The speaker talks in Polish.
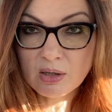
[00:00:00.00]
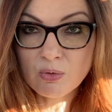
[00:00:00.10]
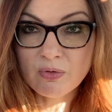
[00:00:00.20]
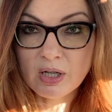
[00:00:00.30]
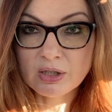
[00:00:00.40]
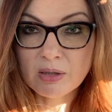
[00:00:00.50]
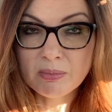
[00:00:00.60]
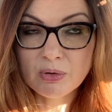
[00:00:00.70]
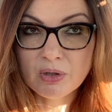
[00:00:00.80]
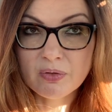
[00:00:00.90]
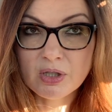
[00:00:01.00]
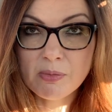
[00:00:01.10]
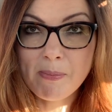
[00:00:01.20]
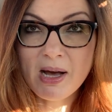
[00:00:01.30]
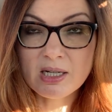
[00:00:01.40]
tak uważam,
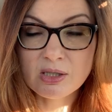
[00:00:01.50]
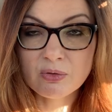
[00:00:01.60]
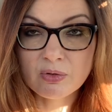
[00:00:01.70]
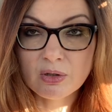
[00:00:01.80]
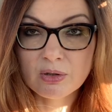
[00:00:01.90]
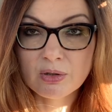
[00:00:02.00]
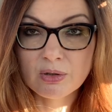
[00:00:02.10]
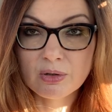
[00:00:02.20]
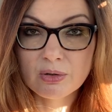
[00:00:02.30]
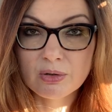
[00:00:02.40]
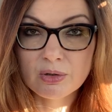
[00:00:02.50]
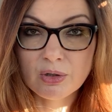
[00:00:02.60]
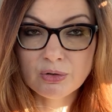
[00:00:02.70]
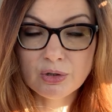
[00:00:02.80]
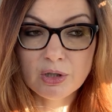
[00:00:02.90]
ponieważ bardzo wolno
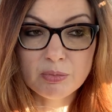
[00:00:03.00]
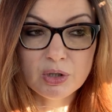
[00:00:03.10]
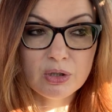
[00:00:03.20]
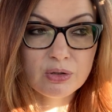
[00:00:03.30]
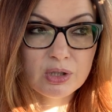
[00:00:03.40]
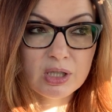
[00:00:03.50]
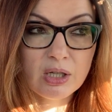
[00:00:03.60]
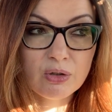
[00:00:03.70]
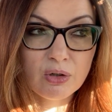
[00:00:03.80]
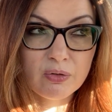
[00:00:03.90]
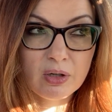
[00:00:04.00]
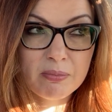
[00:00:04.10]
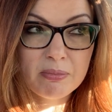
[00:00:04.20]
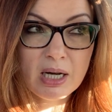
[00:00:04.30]
rośnie przyrost zachorowań,